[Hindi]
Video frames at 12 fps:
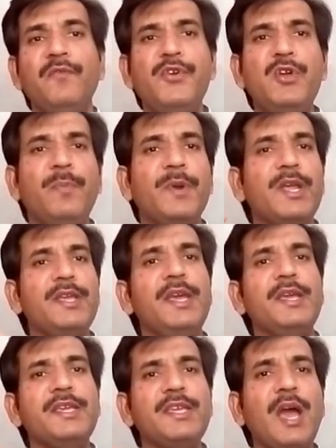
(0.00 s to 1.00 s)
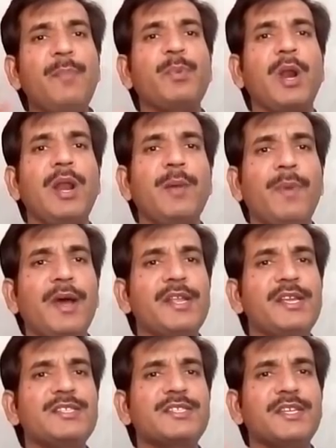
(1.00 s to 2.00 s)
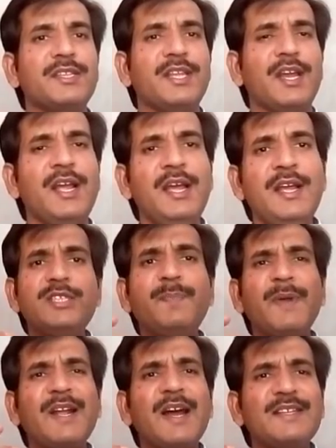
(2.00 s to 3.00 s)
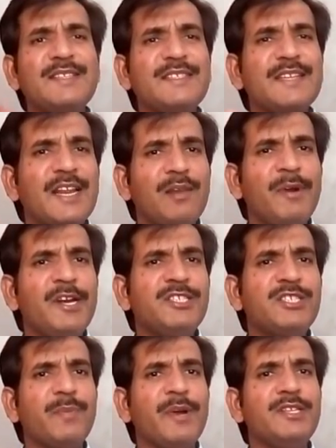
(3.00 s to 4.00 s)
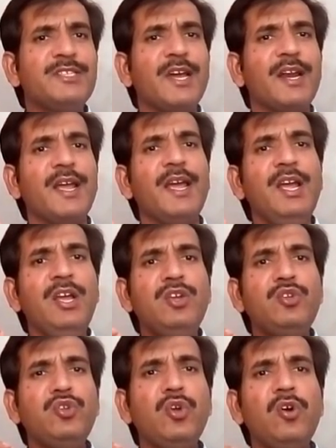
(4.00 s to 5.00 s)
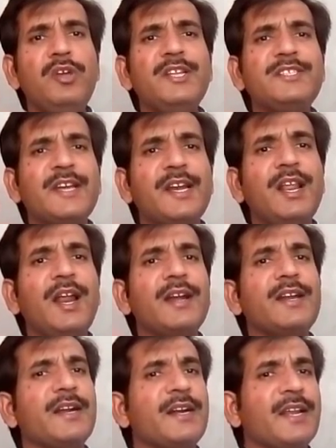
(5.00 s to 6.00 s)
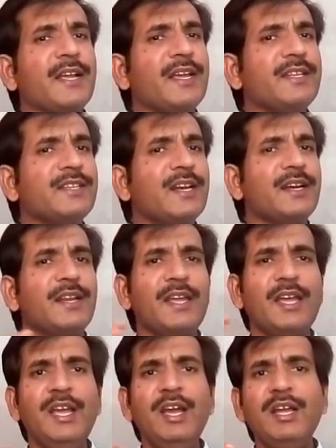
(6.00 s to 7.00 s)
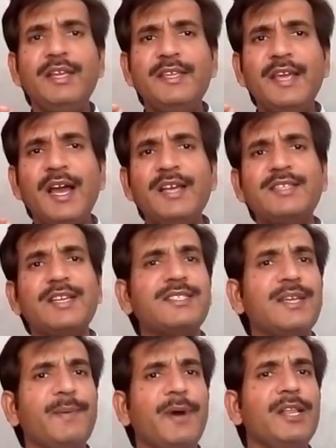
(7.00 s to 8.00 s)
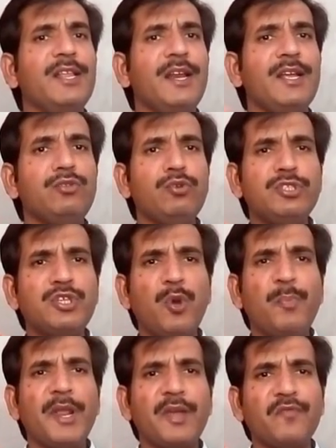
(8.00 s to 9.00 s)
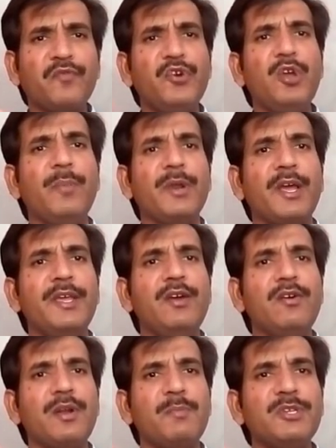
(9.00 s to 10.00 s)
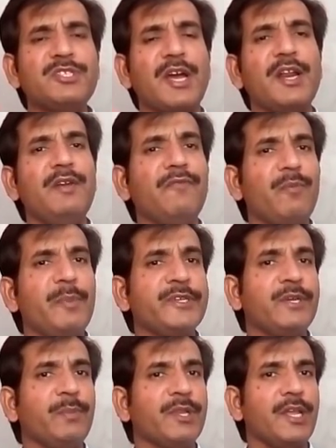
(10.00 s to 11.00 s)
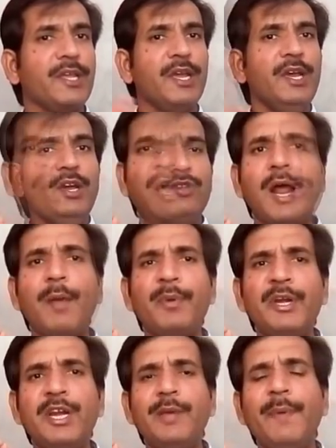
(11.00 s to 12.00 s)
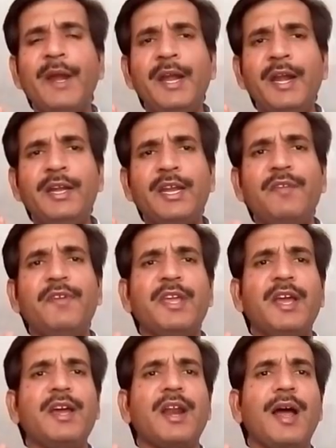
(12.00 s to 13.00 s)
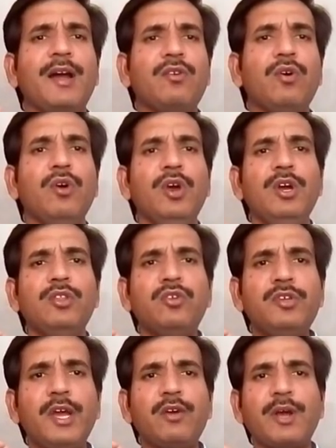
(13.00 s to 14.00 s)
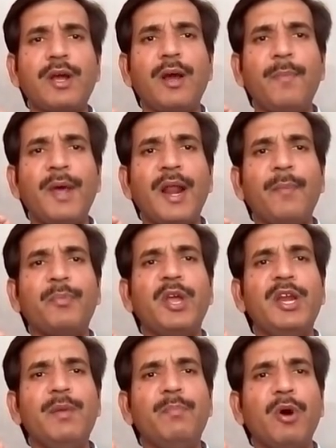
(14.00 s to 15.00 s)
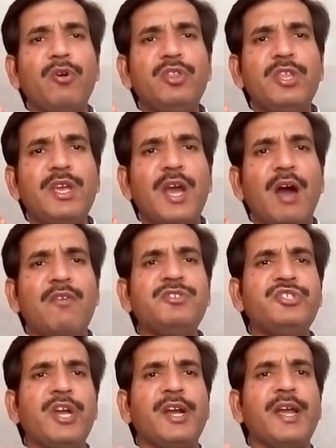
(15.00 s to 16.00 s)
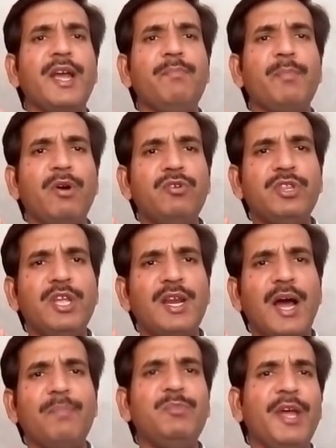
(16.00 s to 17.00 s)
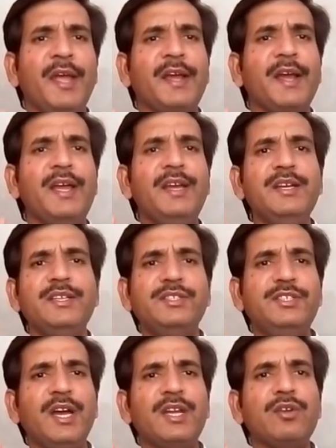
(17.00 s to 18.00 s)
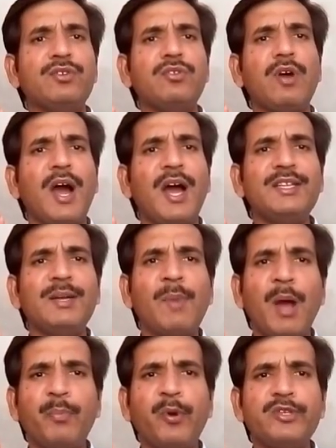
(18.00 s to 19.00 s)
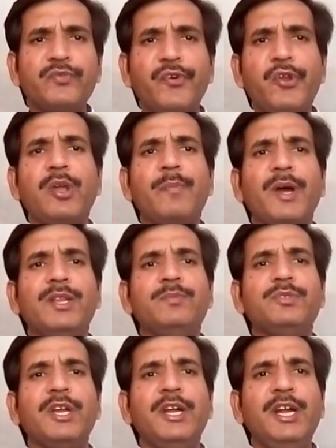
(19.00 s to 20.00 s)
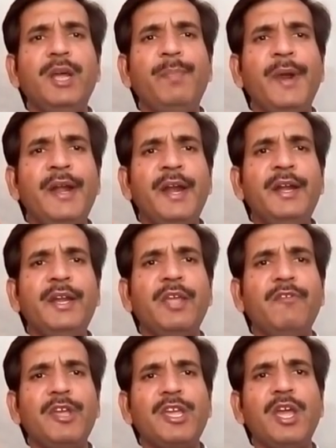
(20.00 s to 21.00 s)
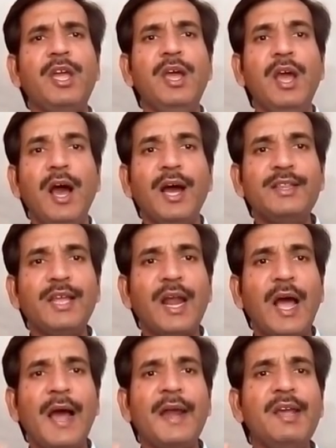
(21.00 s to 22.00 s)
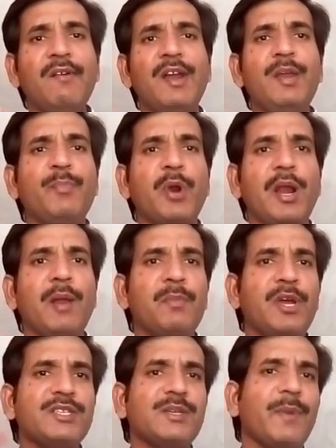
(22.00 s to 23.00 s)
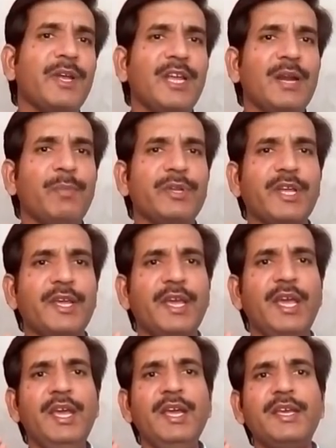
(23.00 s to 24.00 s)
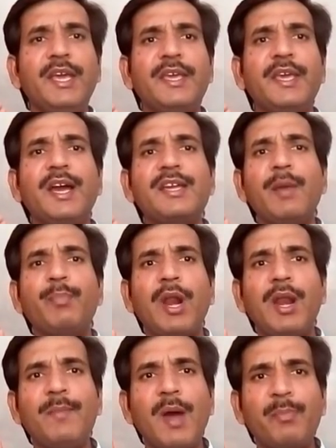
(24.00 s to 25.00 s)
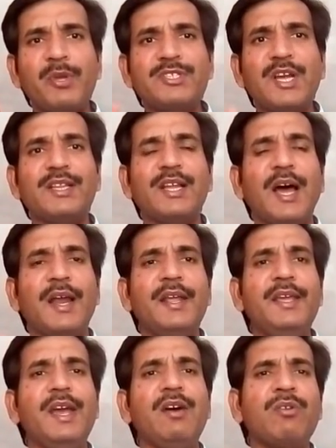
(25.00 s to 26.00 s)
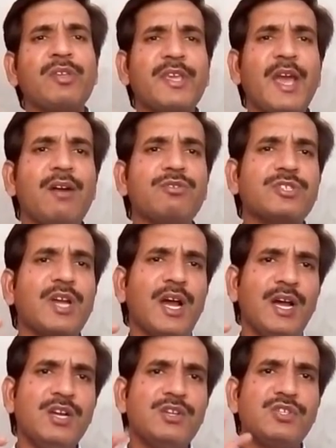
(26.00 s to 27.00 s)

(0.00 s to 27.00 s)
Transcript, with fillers: वीडियो बनाइए क्या प्रॉब्लम आ रही है इसके अंदर किस प्रकार से चैनल में डिस्टर्बेंस आ रहा है क्यों ये चैनल अटक अटक के चल रहे हैं क्या इसका समाधान है तो इसके ऊपर एक वीडियो बनाइए और हमें सारी इन्फॉर्मेशन बताइए अगर आप इंडिपेंडेंट टीवी के ग्राहक हो तो ये खबर आपके लिए बहुत ही आवश्यक है बहुत ही लाभदायक है जी हाँ दोस्तों आज हम आपको इस वीडियो के माध्यम से इंडिपेंडेंट टीवी के अंदर आने वाली प्रॉब्लम का समाधान बताएंगे कि क्या क्या प्रॉब्लम आपके साथ आ रही है और क्या उसका